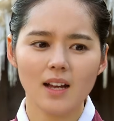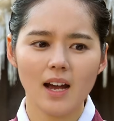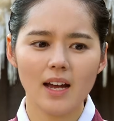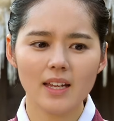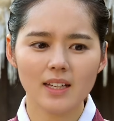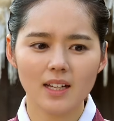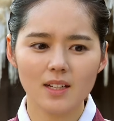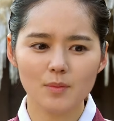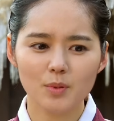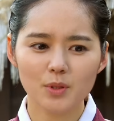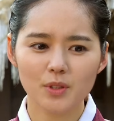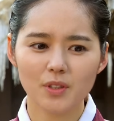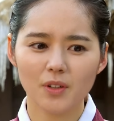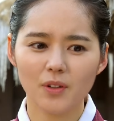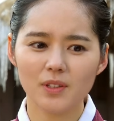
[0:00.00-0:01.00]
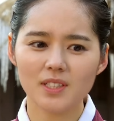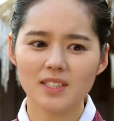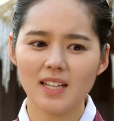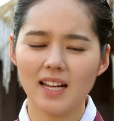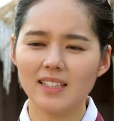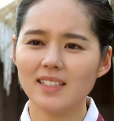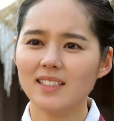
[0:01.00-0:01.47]
아이가 일부러 그런
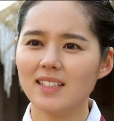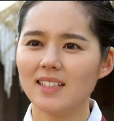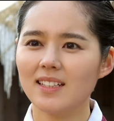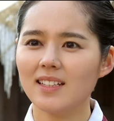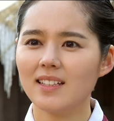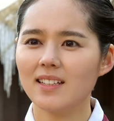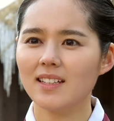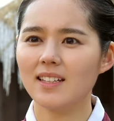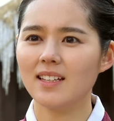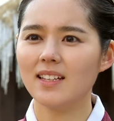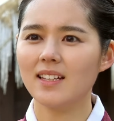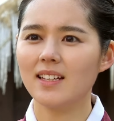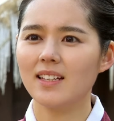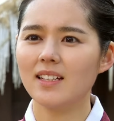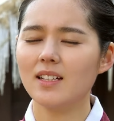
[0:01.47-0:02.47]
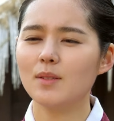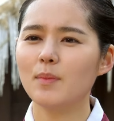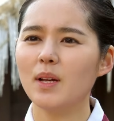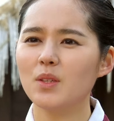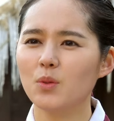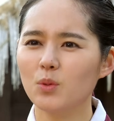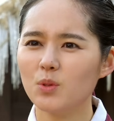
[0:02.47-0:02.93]
것은 아니니
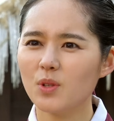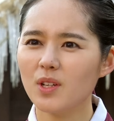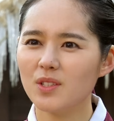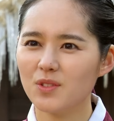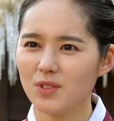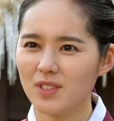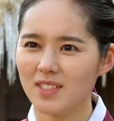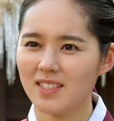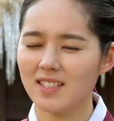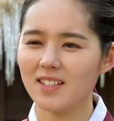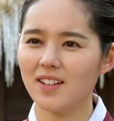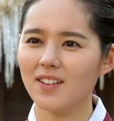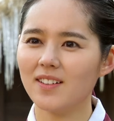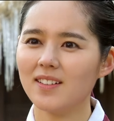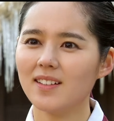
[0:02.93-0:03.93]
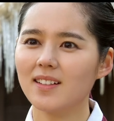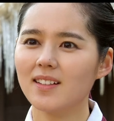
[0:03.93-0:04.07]
그만 용서해 주시지요.